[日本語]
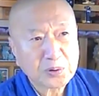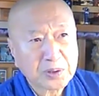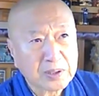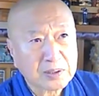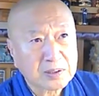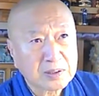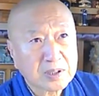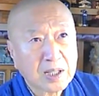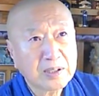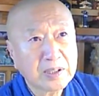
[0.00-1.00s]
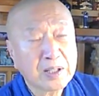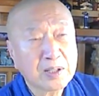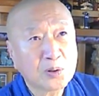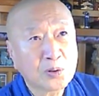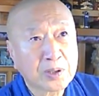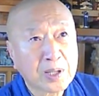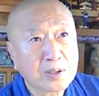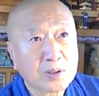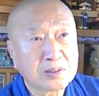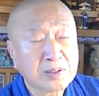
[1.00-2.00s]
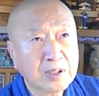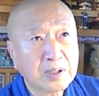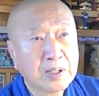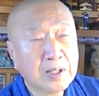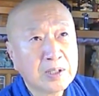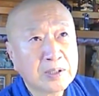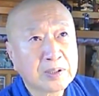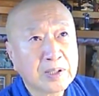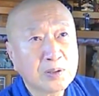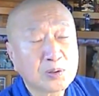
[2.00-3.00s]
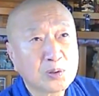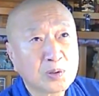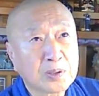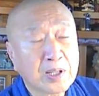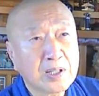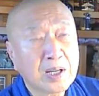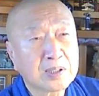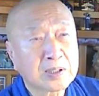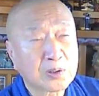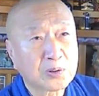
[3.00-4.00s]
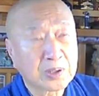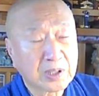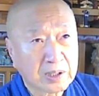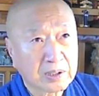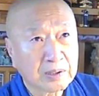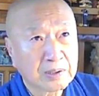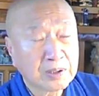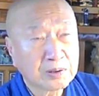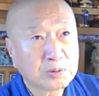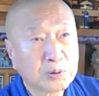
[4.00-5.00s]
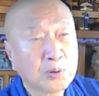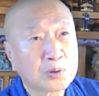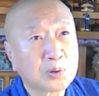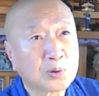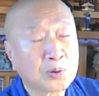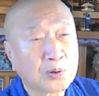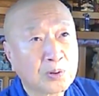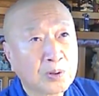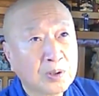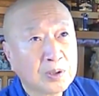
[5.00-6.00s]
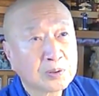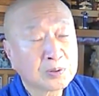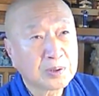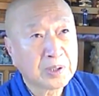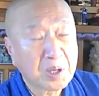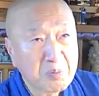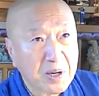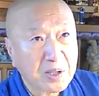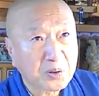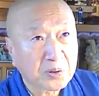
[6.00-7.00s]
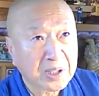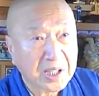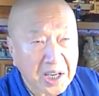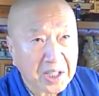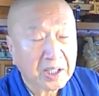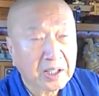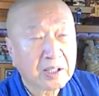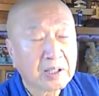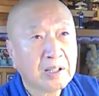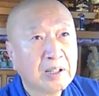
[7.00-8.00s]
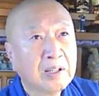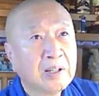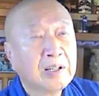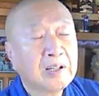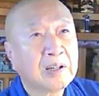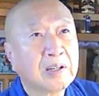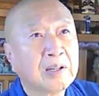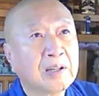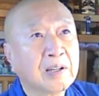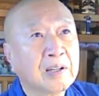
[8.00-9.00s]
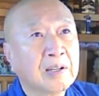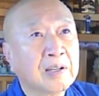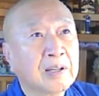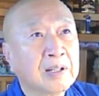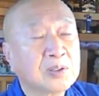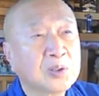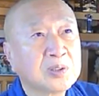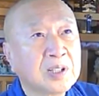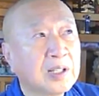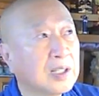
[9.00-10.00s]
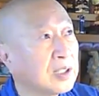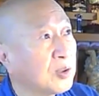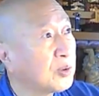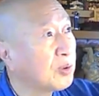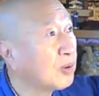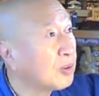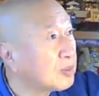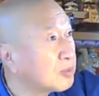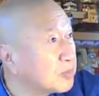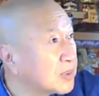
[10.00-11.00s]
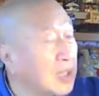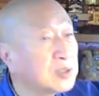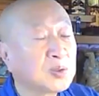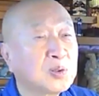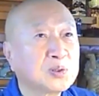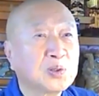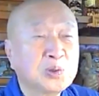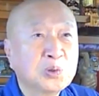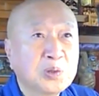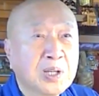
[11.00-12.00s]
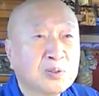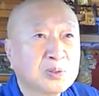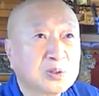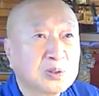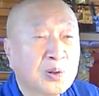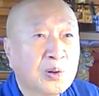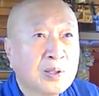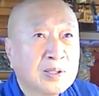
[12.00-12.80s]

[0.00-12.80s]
の原、三元の原ですね。原というのは限界などの原、クロートの玄米の原、えー、そしてこの大通老師の有限窟の